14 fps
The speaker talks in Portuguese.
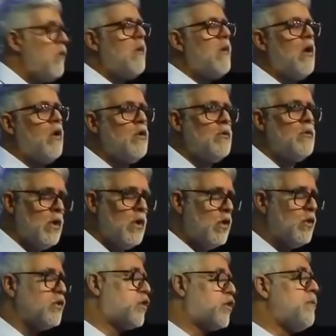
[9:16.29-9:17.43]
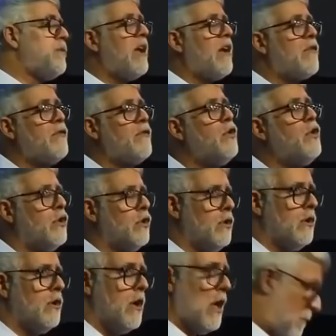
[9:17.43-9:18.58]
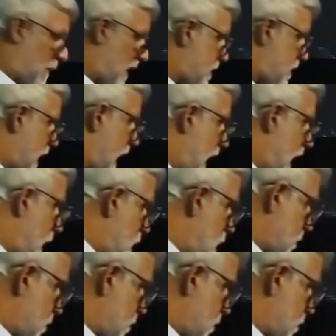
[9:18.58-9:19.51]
eu arrumo um subterfúgio para criar